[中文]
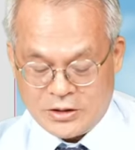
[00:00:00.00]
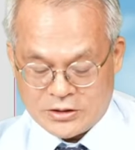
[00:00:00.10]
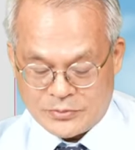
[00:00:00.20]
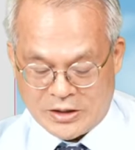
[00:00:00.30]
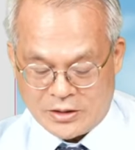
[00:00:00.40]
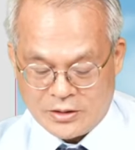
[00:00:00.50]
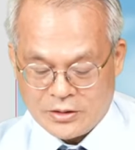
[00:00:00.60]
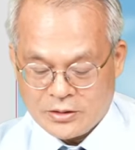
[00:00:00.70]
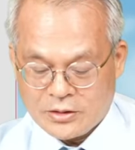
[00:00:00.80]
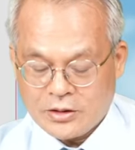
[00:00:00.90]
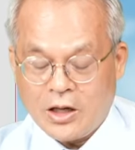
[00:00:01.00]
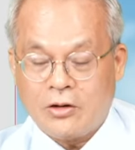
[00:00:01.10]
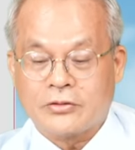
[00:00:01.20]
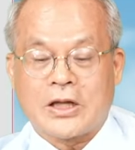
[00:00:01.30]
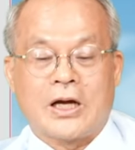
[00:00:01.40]
D 怎么样
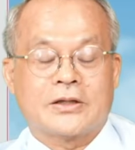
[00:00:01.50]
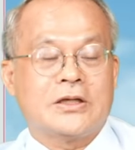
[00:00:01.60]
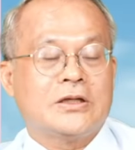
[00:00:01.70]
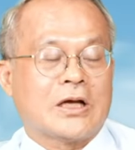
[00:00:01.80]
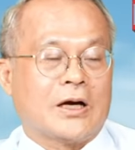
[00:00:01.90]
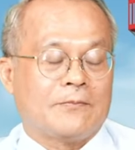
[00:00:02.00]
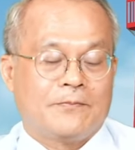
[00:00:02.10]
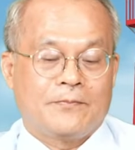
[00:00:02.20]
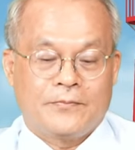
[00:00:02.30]
到达低档？